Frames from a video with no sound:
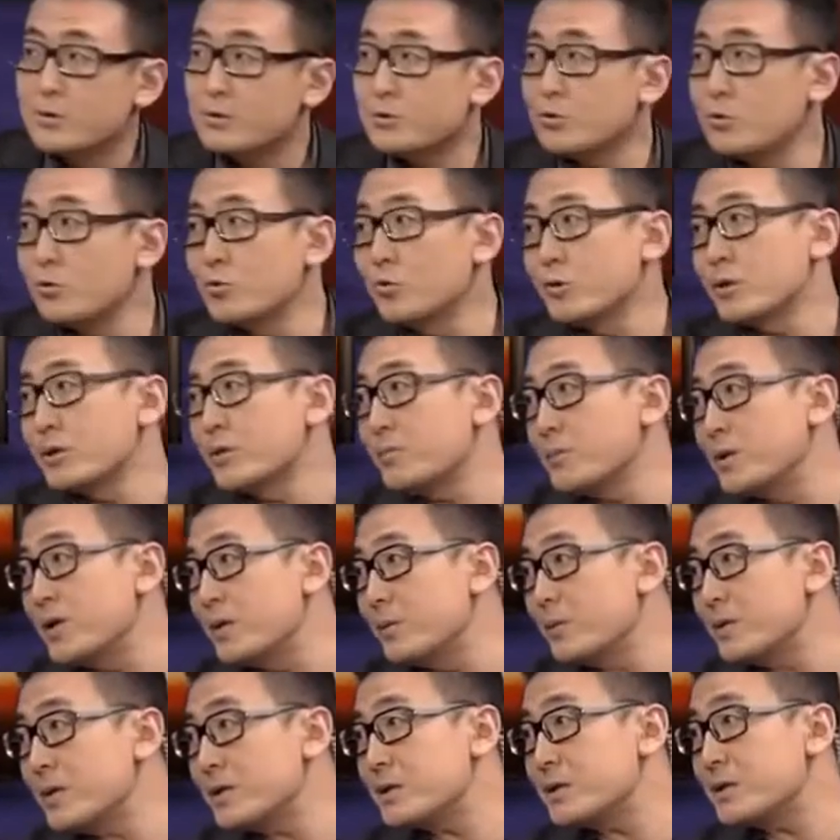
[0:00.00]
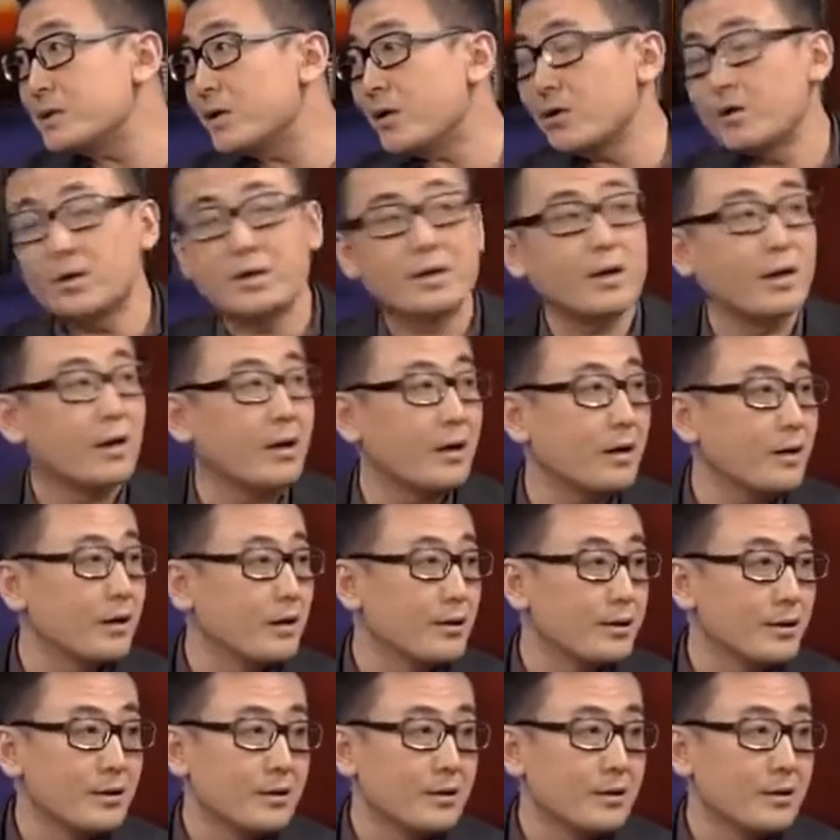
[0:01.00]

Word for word: 中国人明白这道理啊。中